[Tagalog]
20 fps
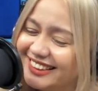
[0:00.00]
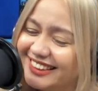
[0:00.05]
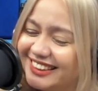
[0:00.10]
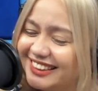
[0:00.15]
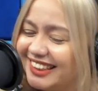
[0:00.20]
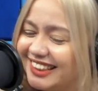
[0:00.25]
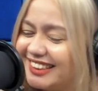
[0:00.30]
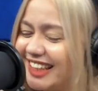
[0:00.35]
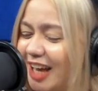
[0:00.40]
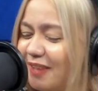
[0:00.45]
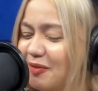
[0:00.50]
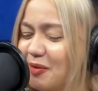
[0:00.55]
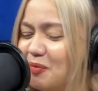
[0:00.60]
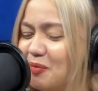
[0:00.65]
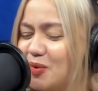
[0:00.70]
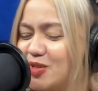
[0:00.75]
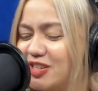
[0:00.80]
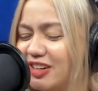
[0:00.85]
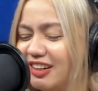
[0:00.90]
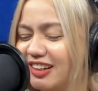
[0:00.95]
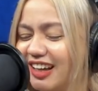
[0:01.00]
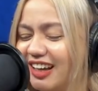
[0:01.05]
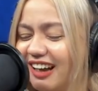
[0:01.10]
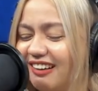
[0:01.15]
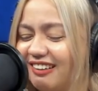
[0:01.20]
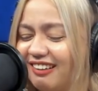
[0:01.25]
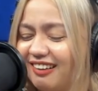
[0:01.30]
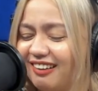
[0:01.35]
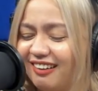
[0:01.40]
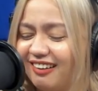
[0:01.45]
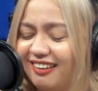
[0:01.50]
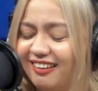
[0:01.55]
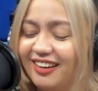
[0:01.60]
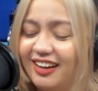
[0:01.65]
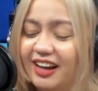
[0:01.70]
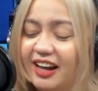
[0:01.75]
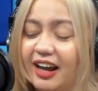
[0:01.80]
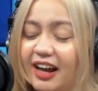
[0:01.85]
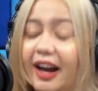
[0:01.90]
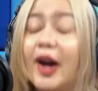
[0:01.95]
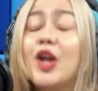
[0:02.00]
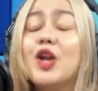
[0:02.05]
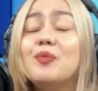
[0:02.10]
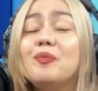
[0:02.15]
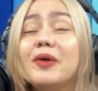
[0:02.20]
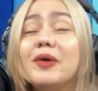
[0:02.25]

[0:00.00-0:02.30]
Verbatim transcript: Sinasabi mo dyan, Kara. Ano pa